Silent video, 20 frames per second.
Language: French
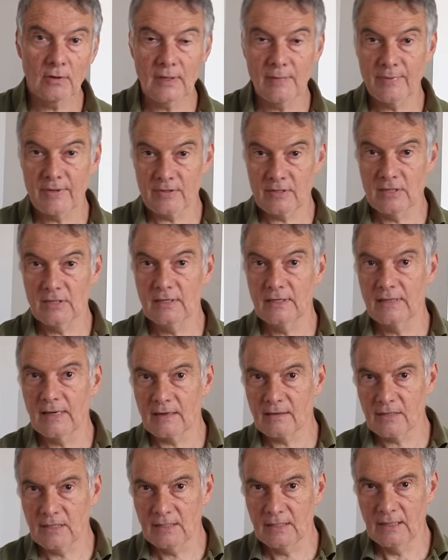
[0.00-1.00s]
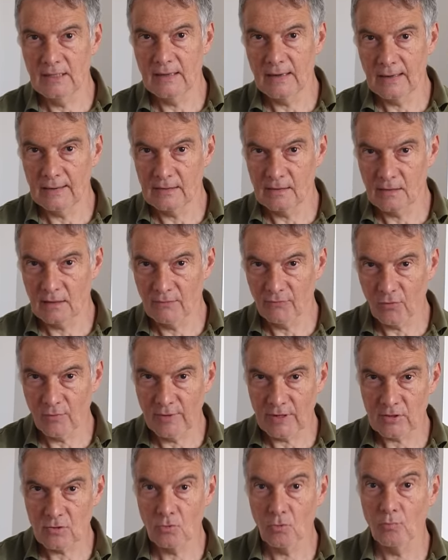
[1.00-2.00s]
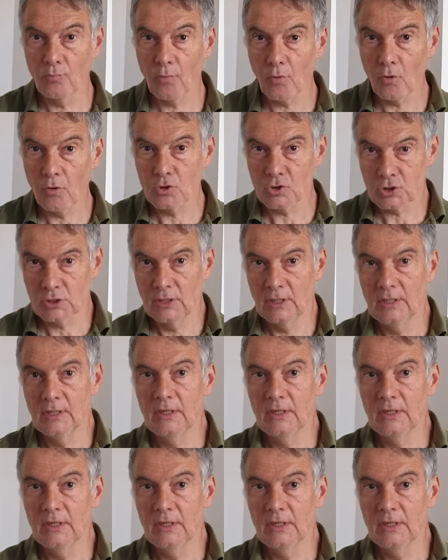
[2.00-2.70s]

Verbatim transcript: capacité d'accéder à des informations proches